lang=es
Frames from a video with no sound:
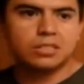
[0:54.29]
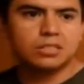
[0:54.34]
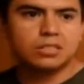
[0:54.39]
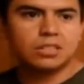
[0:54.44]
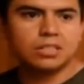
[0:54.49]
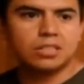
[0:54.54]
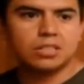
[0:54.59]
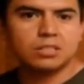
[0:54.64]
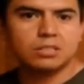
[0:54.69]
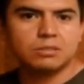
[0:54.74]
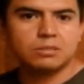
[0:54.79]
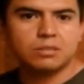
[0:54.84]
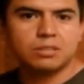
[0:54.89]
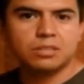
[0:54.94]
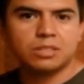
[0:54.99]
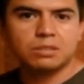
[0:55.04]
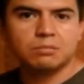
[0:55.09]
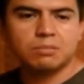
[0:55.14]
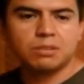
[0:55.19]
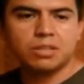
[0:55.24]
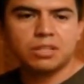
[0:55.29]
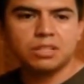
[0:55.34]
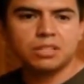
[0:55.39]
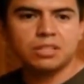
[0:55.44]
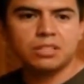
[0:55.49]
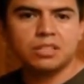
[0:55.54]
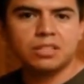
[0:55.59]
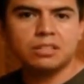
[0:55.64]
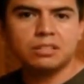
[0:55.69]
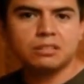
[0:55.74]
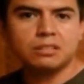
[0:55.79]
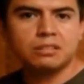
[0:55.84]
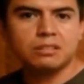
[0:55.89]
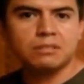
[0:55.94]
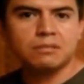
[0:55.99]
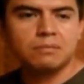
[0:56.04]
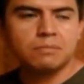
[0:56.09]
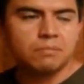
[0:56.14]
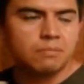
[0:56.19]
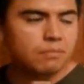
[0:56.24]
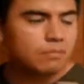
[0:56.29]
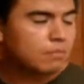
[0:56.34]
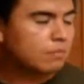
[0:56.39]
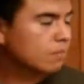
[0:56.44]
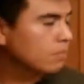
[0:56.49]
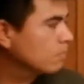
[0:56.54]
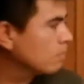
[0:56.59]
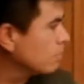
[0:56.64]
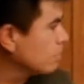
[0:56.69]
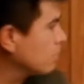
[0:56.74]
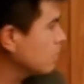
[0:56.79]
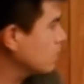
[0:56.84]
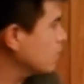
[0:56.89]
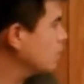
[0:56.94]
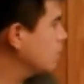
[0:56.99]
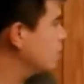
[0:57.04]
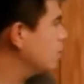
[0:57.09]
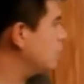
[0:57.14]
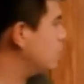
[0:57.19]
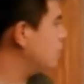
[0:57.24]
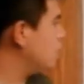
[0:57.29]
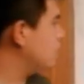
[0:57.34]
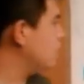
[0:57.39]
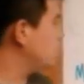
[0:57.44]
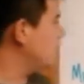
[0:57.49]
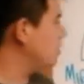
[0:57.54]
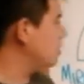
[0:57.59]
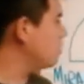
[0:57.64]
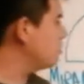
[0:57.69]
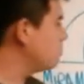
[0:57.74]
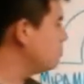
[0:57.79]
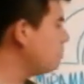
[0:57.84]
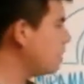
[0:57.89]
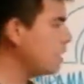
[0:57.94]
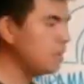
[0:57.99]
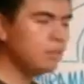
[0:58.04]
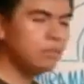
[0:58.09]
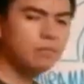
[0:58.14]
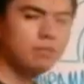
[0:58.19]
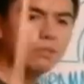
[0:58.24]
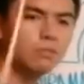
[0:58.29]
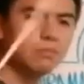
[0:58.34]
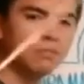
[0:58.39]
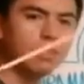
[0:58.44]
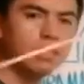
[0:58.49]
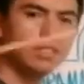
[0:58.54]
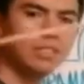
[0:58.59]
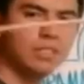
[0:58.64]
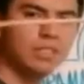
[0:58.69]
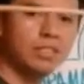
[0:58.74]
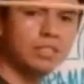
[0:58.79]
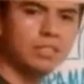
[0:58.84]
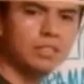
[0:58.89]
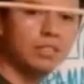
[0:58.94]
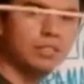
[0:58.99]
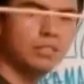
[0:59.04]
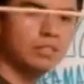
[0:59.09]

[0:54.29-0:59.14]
estas, estas pequeñitas. Eh, un palo como este.